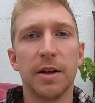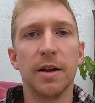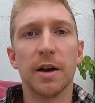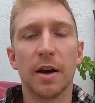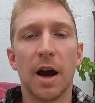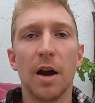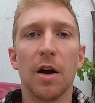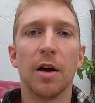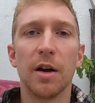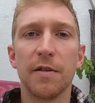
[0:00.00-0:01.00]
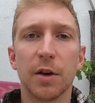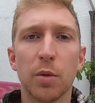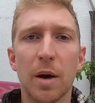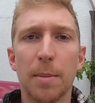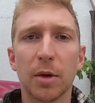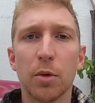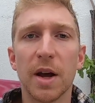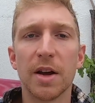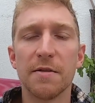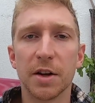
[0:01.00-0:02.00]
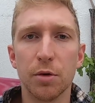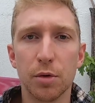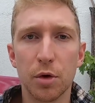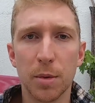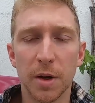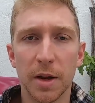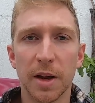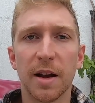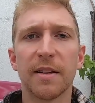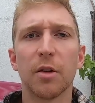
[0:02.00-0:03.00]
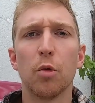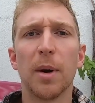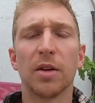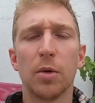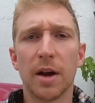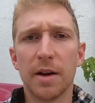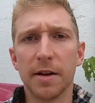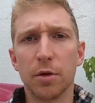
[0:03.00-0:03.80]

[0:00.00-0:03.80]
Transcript: qui a effectué un partenariat avec YouTube et grâce à ce partenariat